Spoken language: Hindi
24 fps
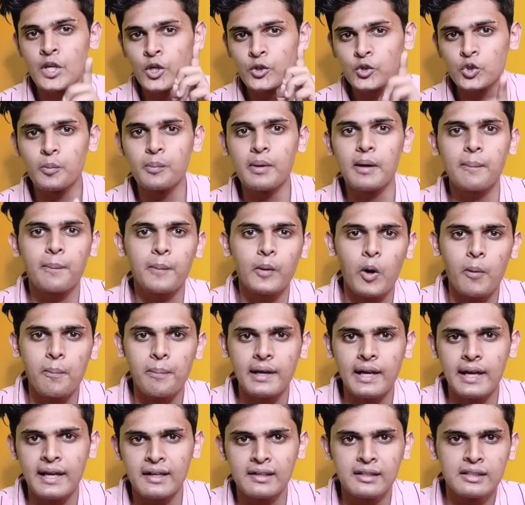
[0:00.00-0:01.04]
तुम्हें एक प्रॉपर
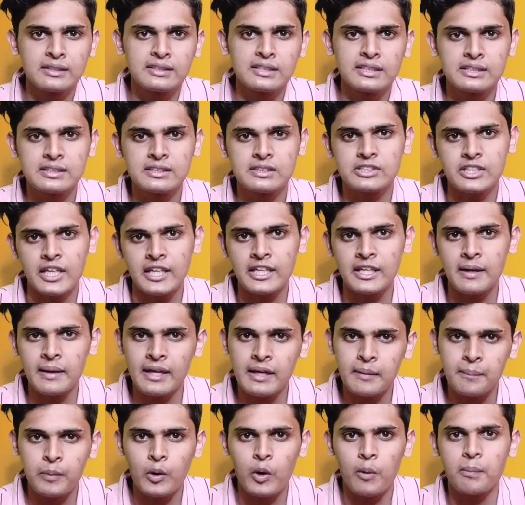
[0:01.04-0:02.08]
एनालिसिस चाहिए
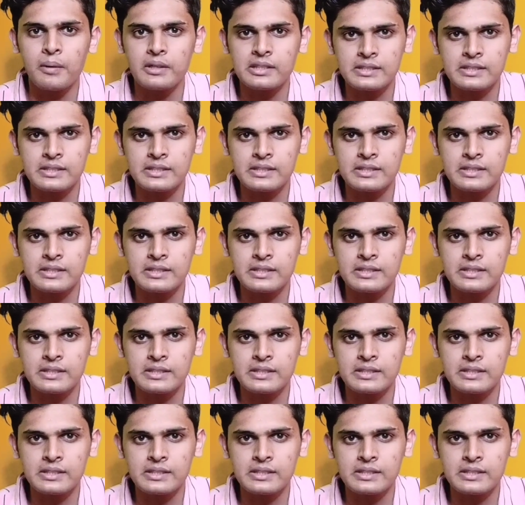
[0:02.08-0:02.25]
एक प्रॉपर